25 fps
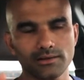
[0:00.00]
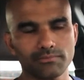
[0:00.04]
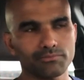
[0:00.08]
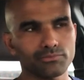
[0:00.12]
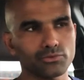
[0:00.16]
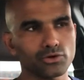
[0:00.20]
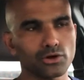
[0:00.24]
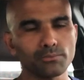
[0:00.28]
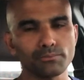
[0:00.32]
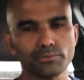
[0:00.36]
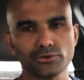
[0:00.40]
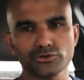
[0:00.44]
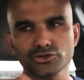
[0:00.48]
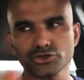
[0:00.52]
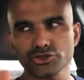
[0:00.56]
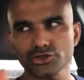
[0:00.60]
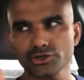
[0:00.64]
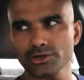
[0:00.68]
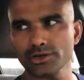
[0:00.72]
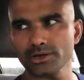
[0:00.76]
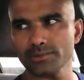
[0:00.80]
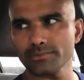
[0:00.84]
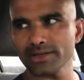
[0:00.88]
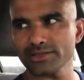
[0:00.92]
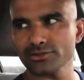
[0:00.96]

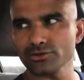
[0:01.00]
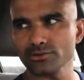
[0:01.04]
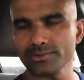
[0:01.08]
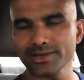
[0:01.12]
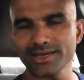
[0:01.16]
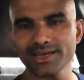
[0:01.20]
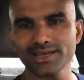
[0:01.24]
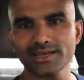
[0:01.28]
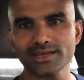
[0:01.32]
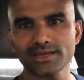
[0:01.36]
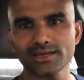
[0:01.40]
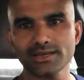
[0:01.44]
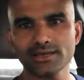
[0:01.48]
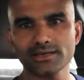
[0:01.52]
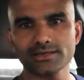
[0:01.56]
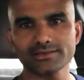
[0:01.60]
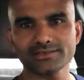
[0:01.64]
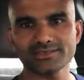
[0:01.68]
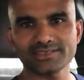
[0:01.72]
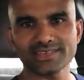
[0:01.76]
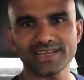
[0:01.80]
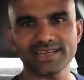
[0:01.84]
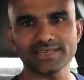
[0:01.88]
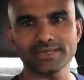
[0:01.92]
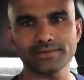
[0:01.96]
কম্পোজিশনের মাধ্যমে
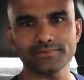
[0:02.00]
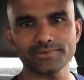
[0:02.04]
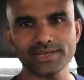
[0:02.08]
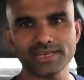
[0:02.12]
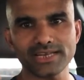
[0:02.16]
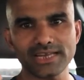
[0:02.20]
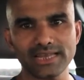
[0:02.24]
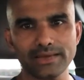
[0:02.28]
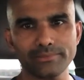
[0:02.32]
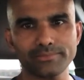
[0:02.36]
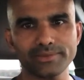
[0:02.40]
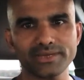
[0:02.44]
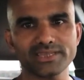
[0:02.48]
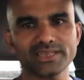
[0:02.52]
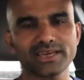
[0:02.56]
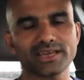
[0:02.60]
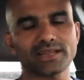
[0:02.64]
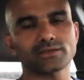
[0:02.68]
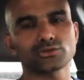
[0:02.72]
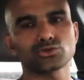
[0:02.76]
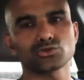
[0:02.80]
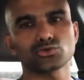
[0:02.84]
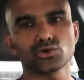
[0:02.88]
সাইন্টিফিক ল্যাবে তারা